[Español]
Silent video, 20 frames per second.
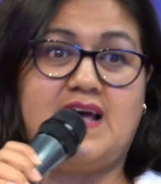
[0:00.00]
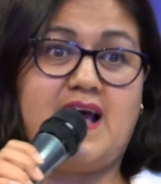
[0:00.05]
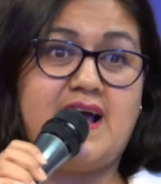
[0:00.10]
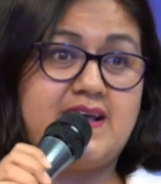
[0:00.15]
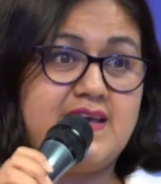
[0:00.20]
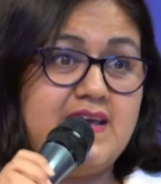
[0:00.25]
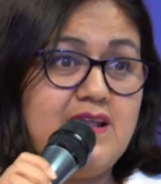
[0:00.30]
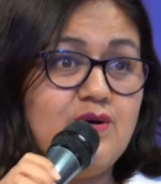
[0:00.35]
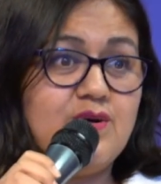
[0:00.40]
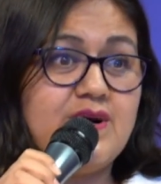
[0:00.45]

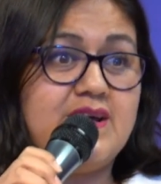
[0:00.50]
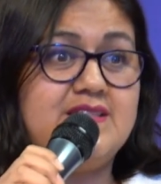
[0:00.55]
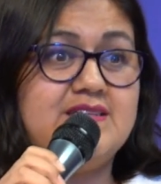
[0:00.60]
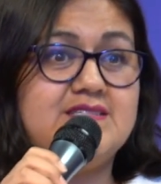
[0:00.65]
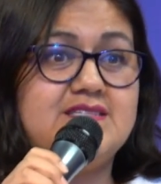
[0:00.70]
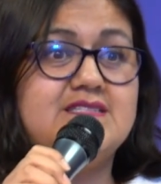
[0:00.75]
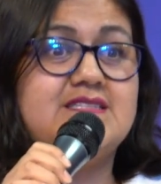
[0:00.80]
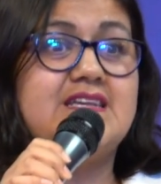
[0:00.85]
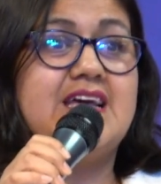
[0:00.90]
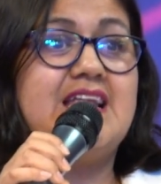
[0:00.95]
Aquí lo que
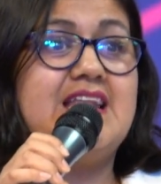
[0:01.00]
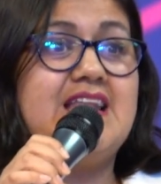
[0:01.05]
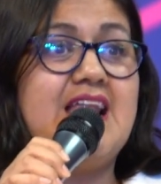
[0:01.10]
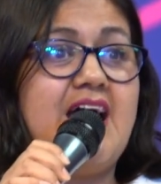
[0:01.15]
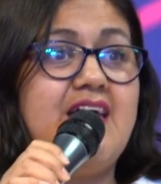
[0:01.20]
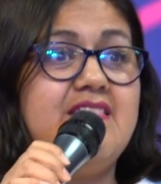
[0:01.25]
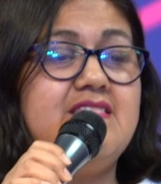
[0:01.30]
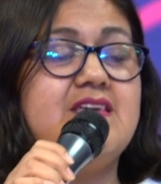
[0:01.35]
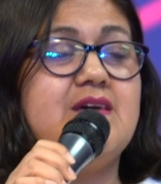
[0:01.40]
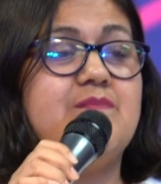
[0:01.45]
dice es que
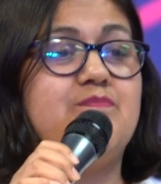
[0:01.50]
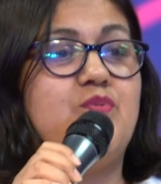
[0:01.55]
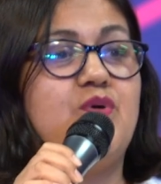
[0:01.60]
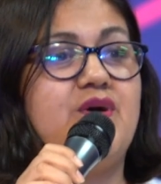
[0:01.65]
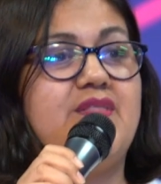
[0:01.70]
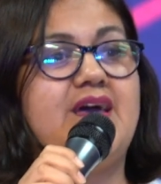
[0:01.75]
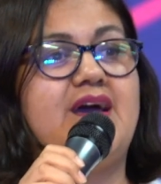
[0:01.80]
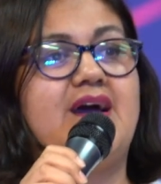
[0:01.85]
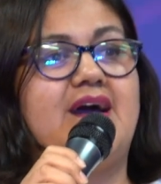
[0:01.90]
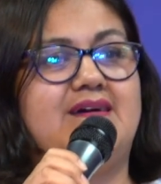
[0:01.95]
nadie
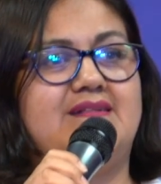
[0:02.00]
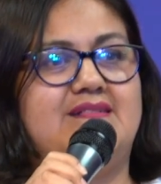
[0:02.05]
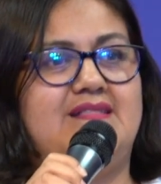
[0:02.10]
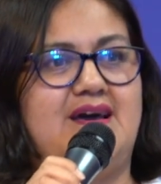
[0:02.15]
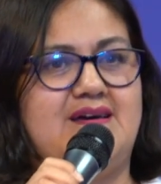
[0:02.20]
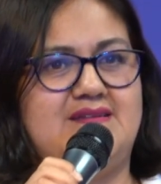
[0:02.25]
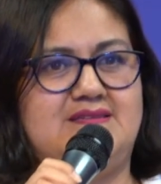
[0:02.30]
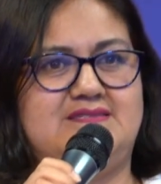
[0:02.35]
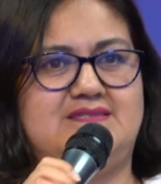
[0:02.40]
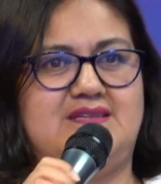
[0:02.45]
puede
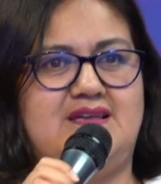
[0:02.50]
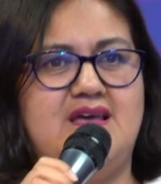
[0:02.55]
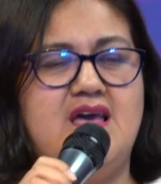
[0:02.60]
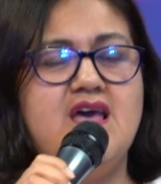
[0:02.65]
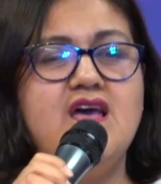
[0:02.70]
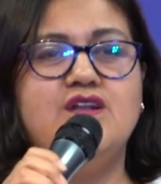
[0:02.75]
jactarse.